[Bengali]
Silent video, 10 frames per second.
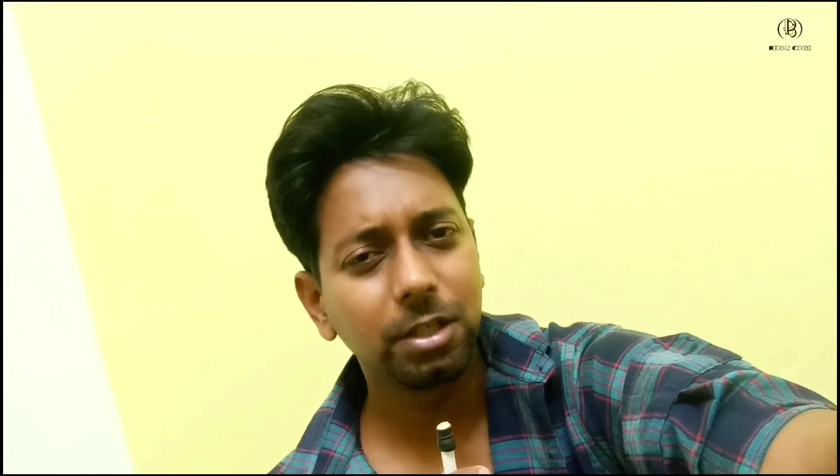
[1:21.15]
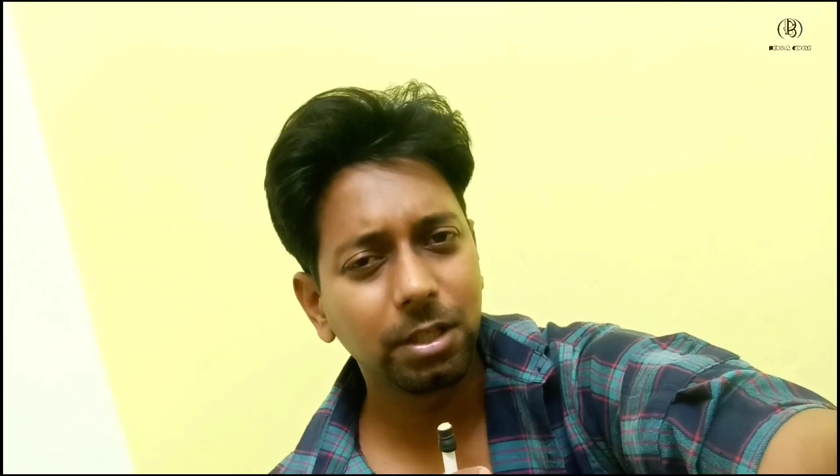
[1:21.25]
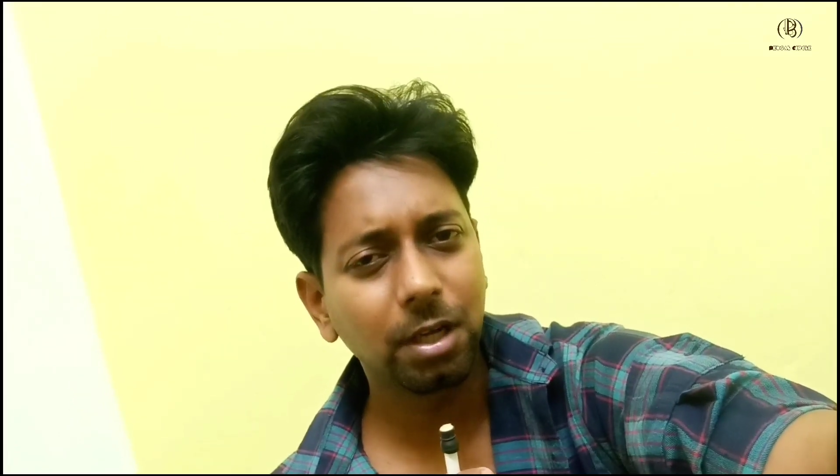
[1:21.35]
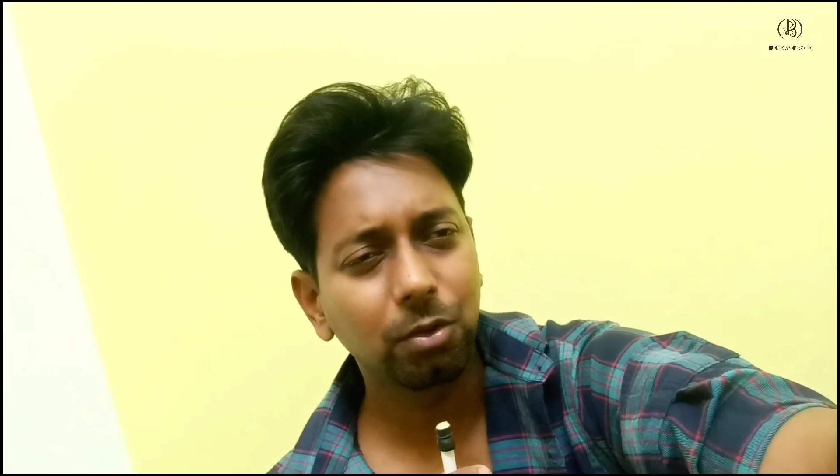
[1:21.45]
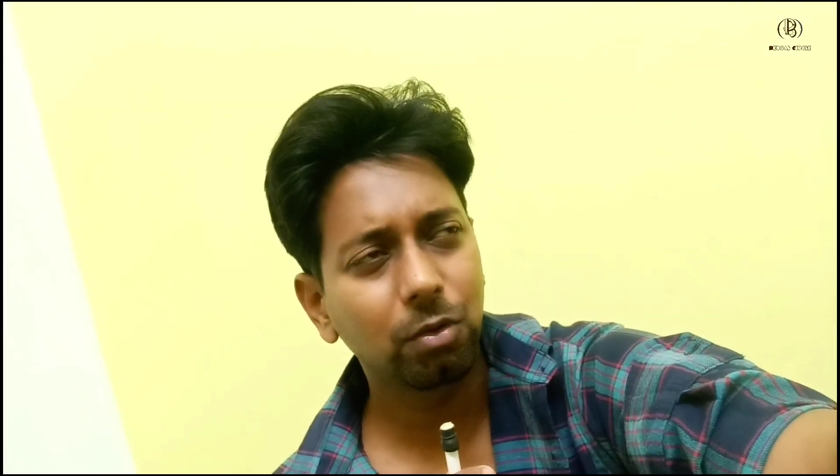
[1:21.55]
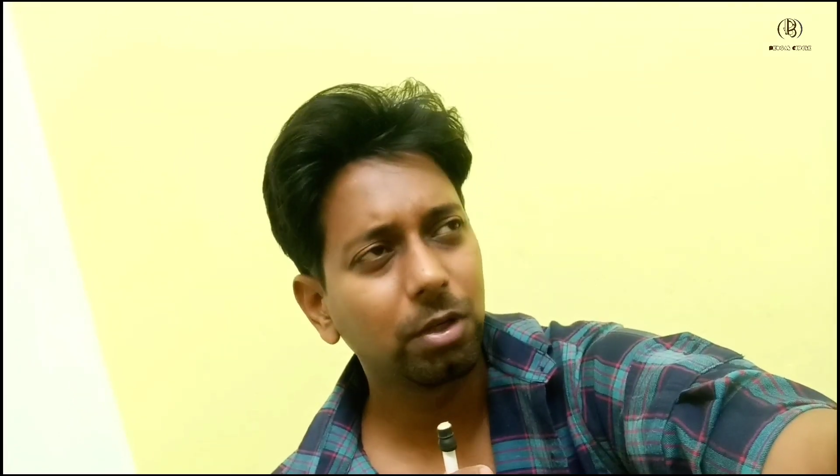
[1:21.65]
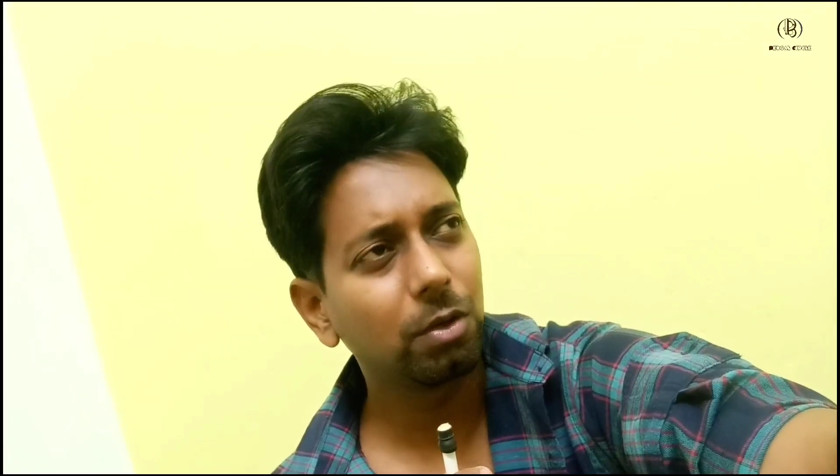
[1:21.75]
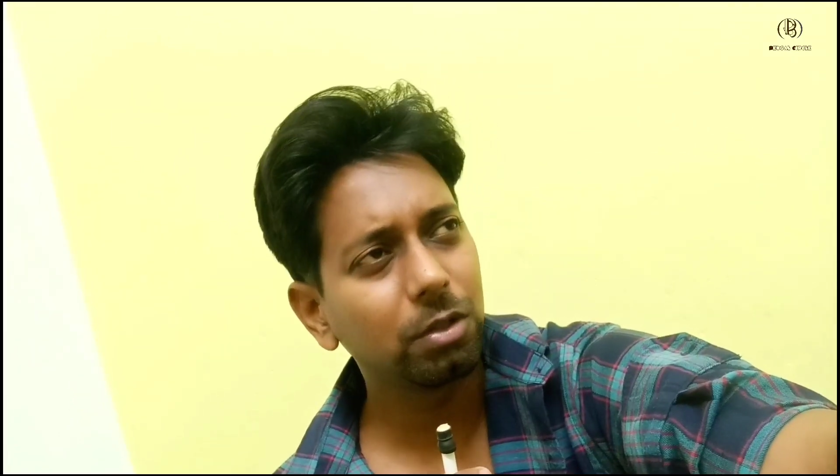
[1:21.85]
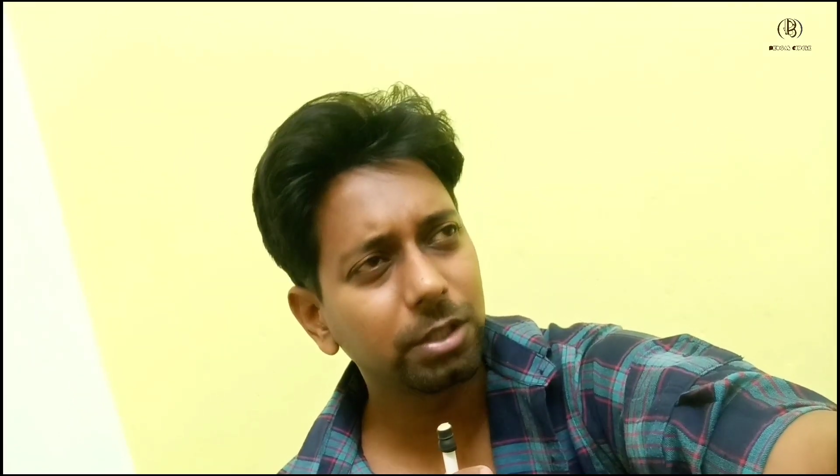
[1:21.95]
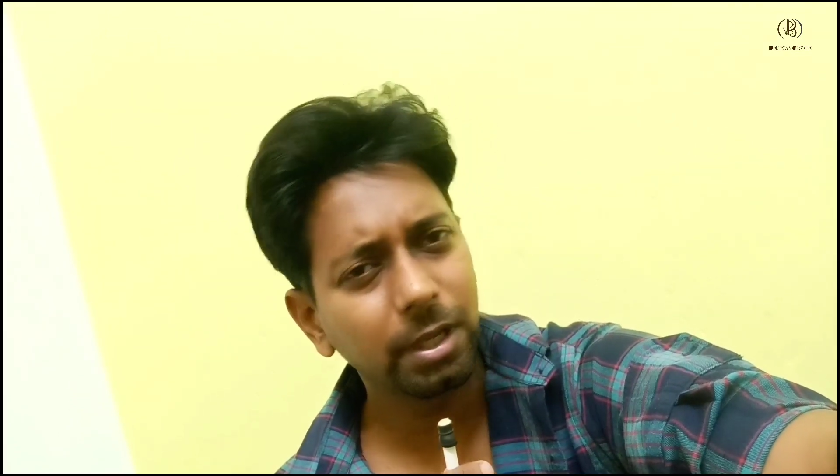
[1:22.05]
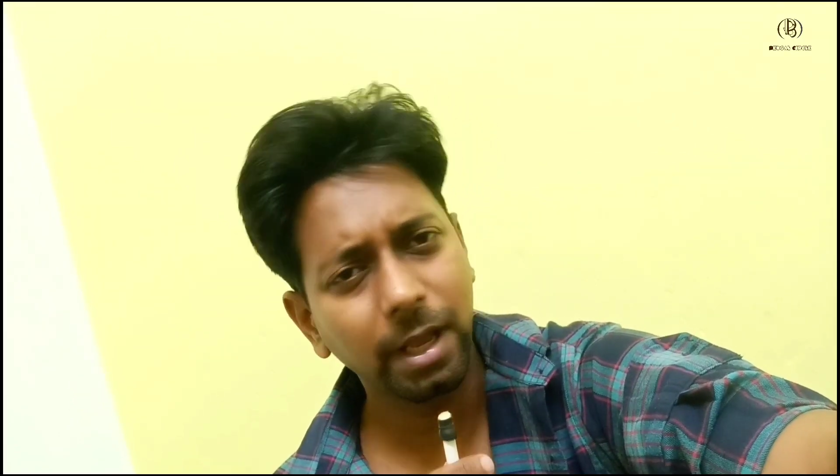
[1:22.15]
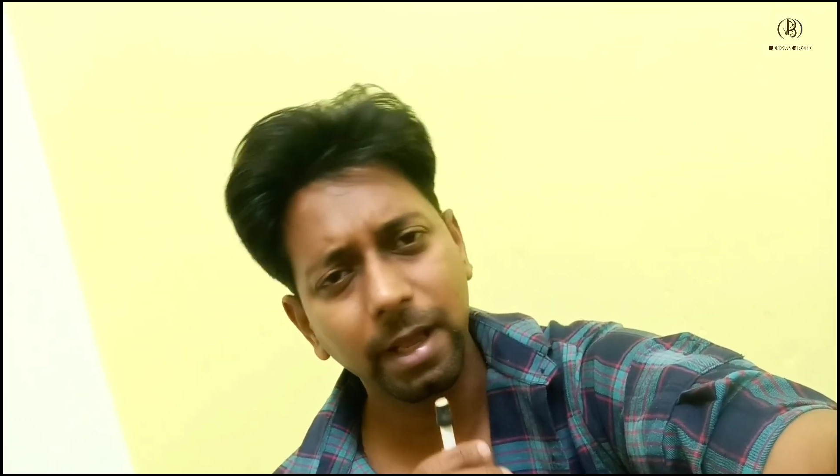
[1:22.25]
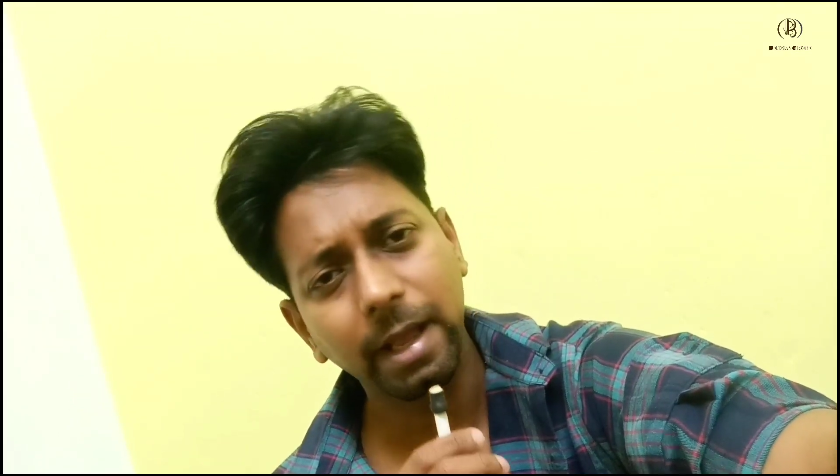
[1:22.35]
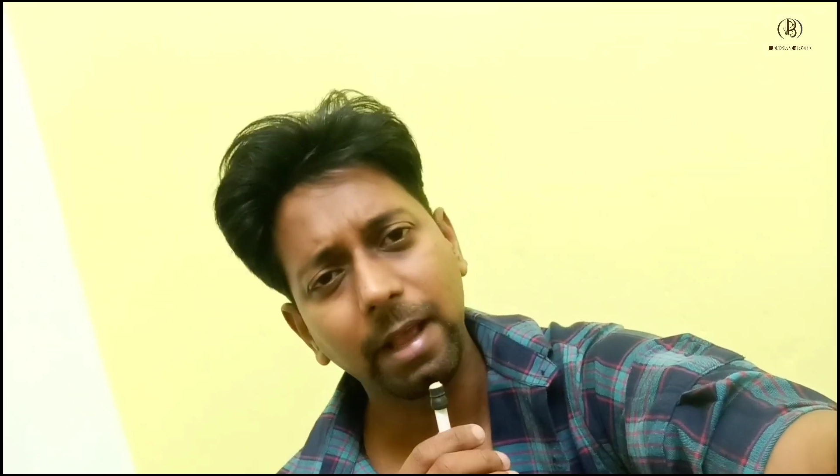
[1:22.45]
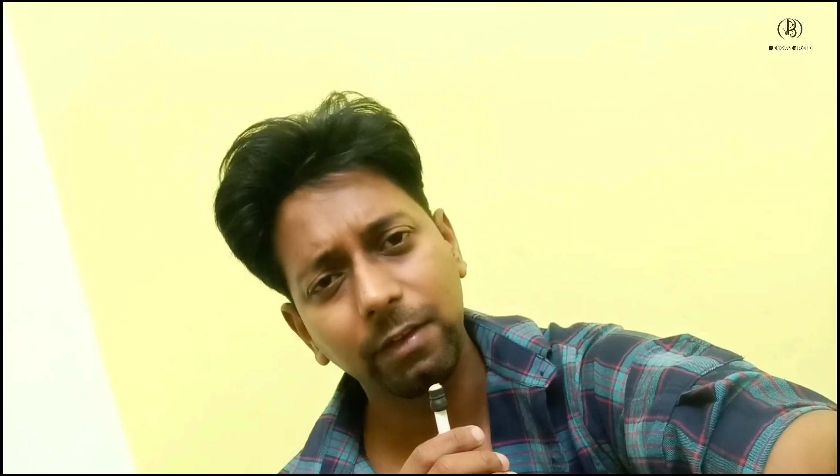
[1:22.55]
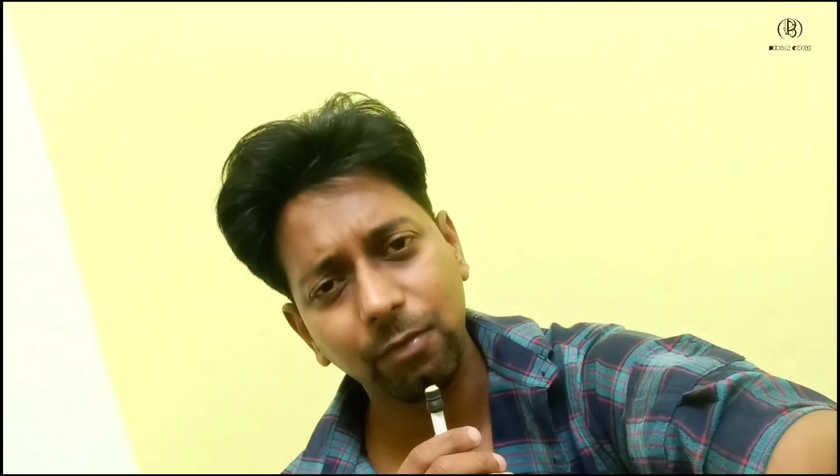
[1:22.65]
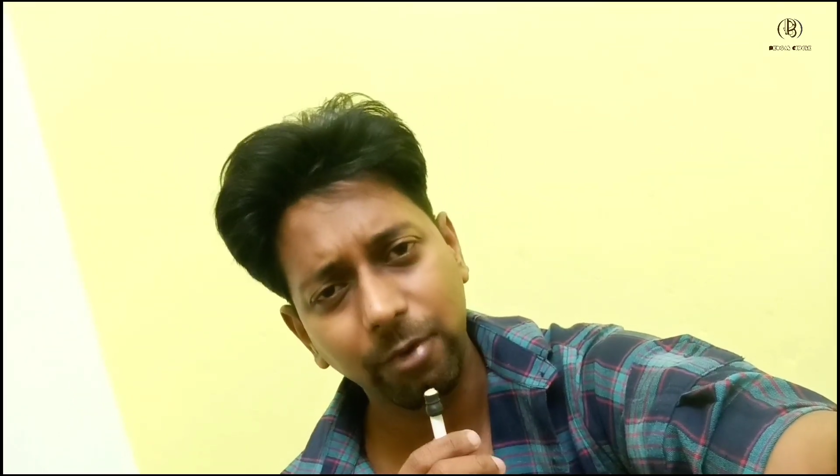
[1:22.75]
সিদ্ধান্ত নিল যে হ্যাঁ অ্যাজ